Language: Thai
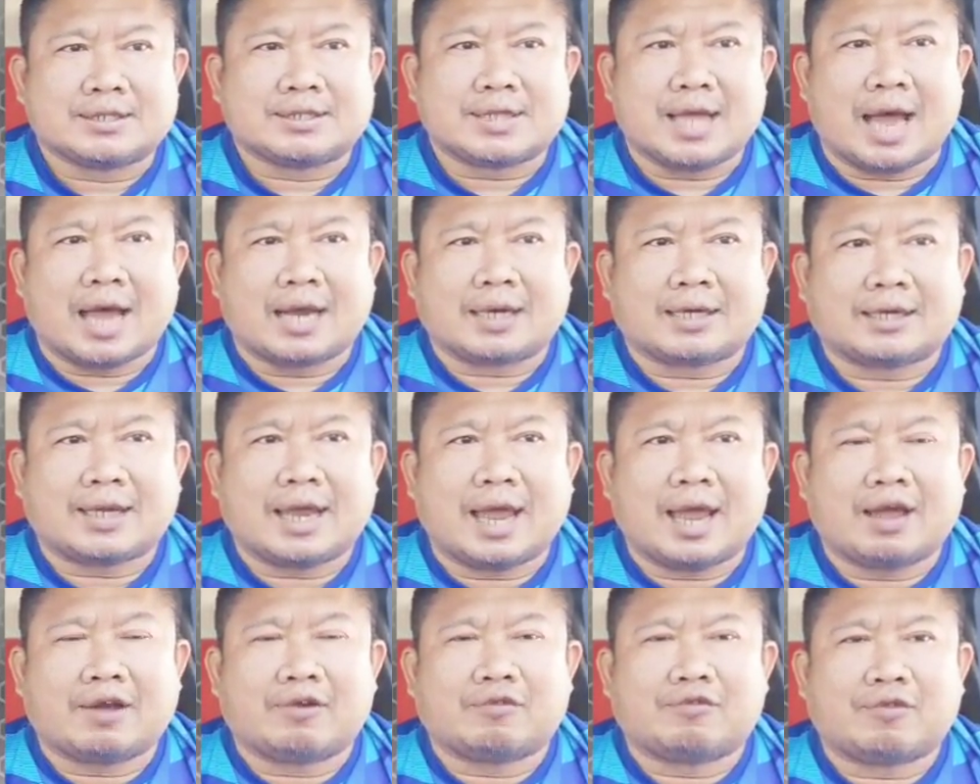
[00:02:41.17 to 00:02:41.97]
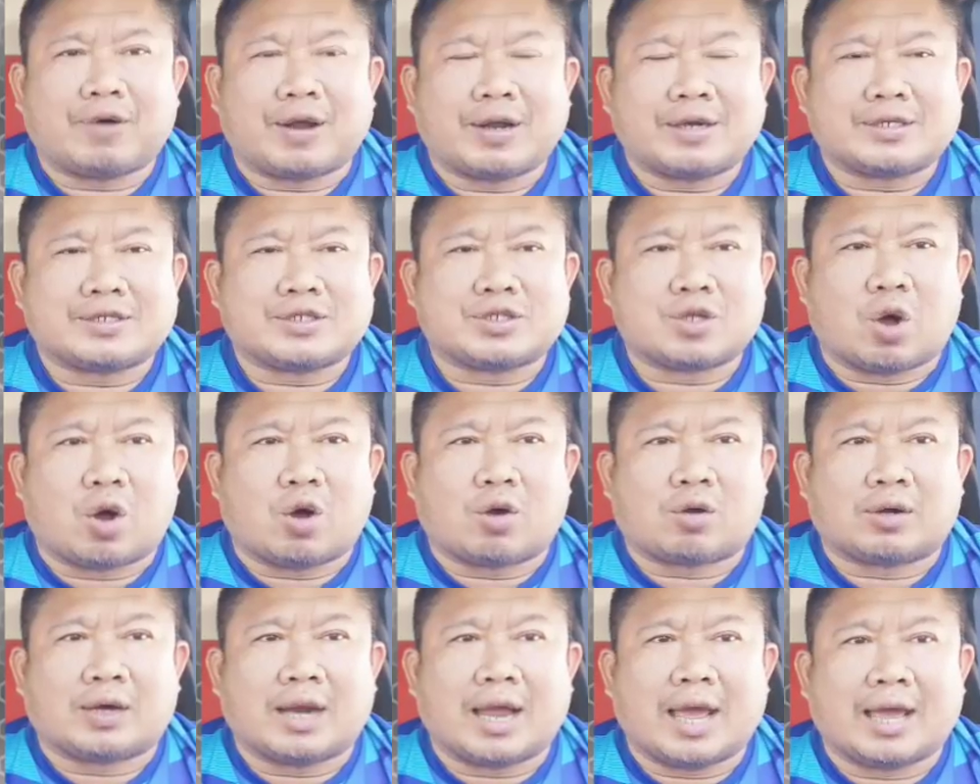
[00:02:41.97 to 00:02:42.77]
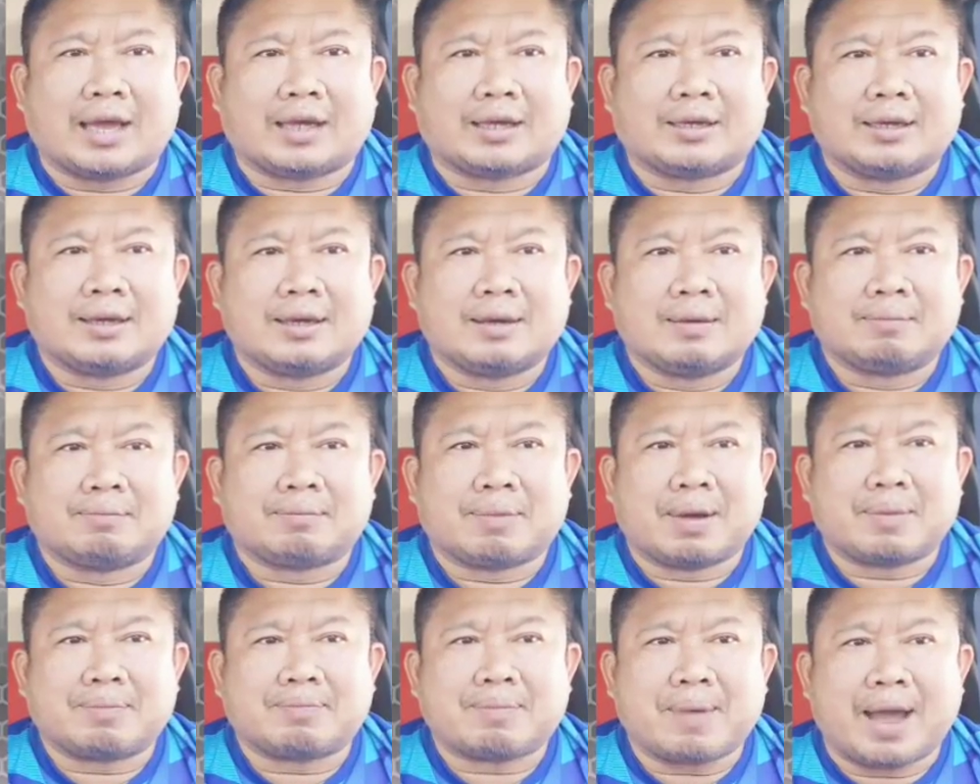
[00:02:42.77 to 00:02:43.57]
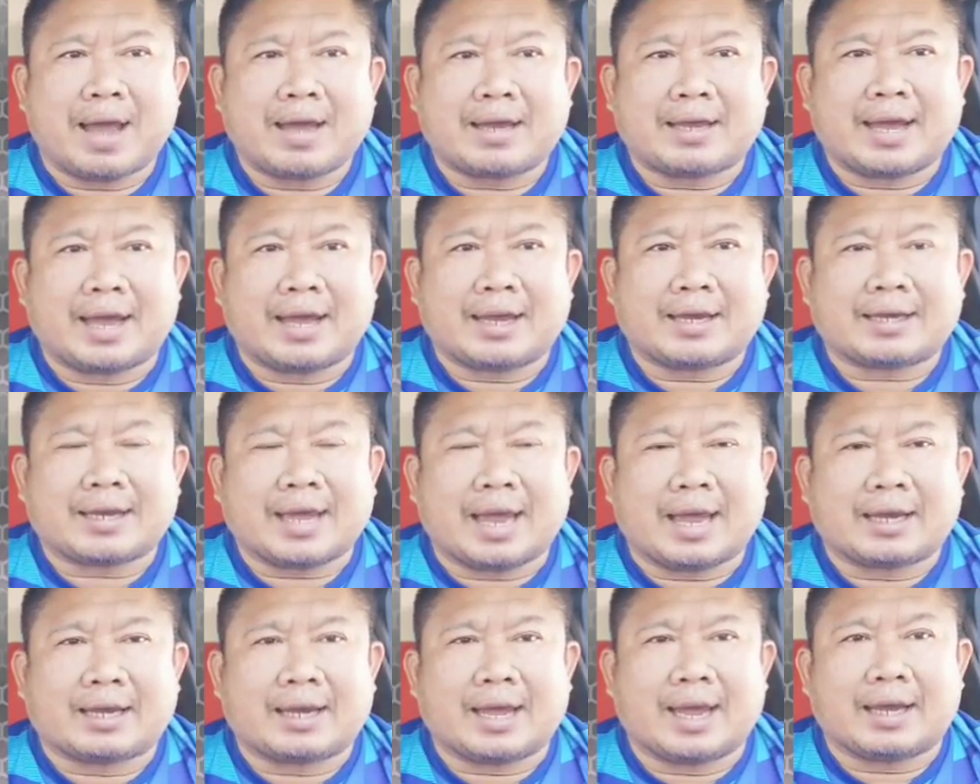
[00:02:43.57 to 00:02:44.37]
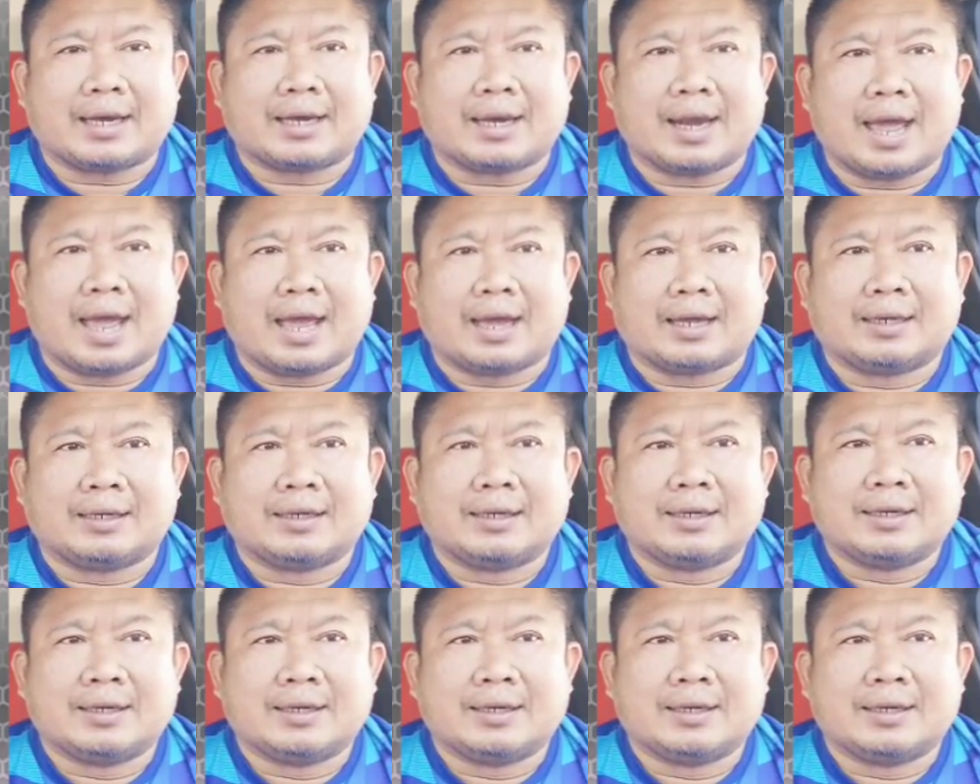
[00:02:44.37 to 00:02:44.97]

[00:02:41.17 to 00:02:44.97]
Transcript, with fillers: สาดแข้งฟันศอกแรงปลายปลายแข็งแกร่งแข็งแรง